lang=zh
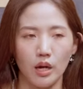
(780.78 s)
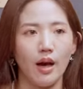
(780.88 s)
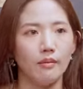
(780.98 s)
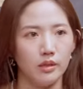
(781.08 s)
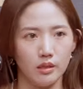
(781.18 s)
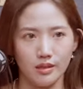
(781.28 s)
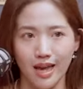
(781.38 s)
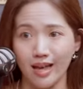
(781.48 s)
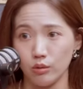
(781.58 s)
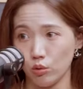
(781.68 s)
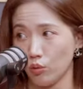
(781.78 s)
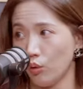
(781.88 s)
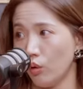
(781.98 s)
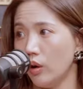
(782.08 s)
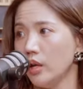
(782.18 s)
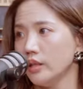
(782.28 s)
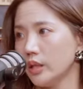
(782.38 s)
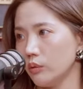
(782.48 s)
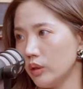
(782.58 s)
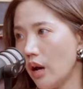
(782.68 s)
到他们的餐桌，
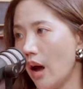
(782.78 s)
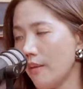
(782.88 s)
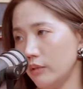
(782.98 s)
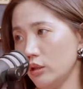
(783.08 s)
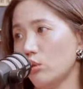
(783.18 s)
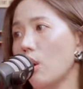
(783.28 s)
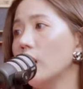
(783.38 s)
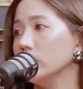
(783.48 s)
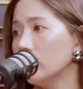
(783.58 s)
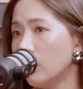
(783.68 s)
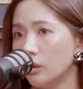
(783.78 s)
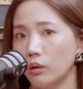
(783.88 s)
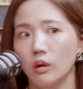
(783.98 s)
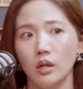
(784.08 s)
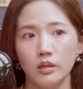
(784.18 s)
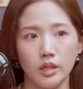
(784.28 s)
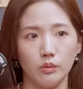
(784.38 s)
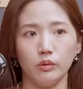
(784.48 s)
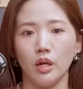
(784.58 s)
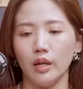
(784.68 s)
进入到他们的床头，进
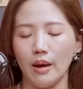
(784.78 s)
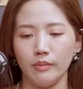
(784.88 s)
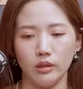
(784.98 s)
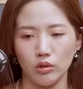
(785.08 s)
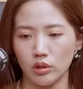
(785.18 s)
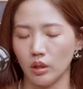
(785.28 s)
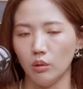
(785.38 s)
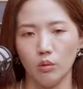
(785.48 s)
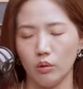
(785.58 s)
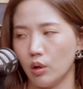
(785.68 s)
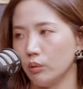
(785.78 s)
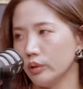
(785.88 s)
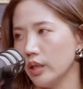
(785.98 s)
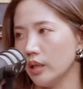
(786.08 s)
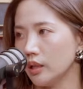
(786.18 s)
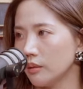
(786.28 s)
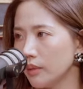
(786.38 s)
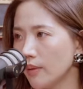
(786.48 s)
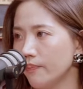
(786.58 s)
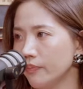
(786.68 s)
入到他们的生活空间里
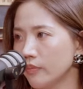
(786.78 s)
面。